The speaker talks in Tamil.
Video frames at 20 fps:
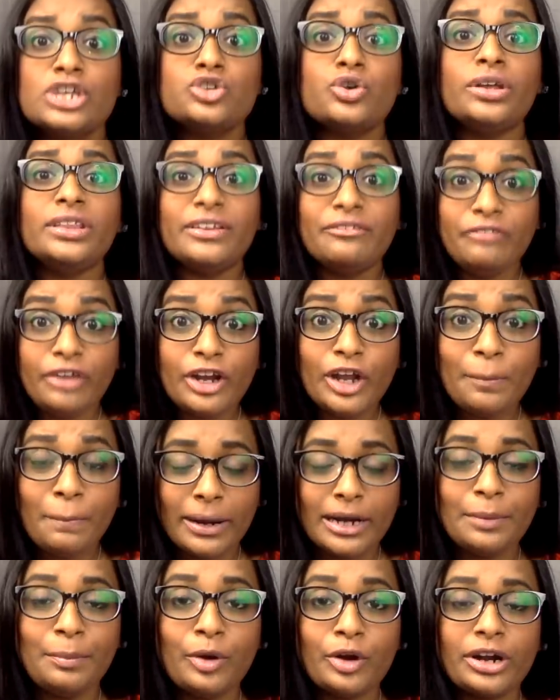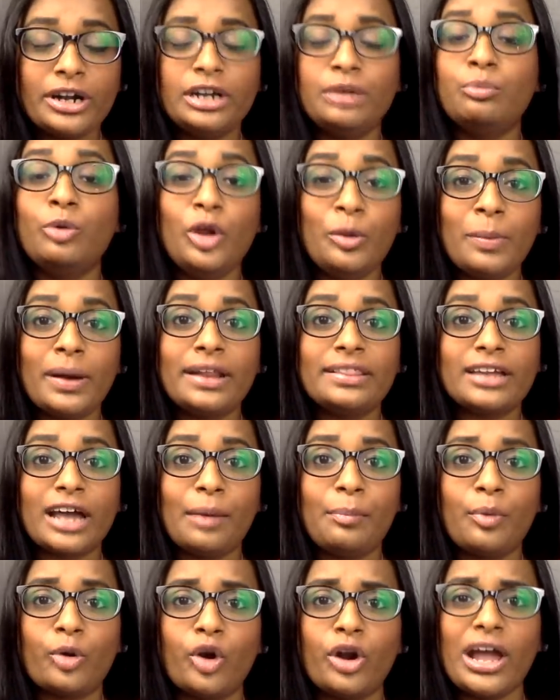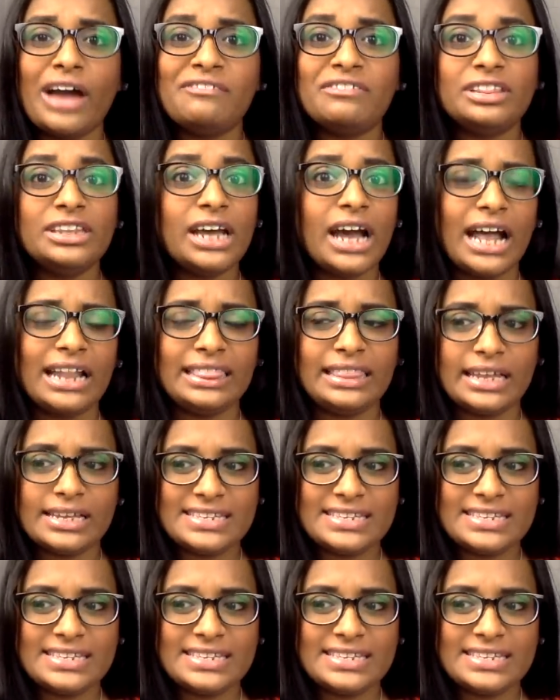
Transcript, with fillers: ஸோ இந்த வீடியோ பண்ண போறேன்னு முடிவு பண்ணதுக்கு அப்புறம் நான் வந்து அந்த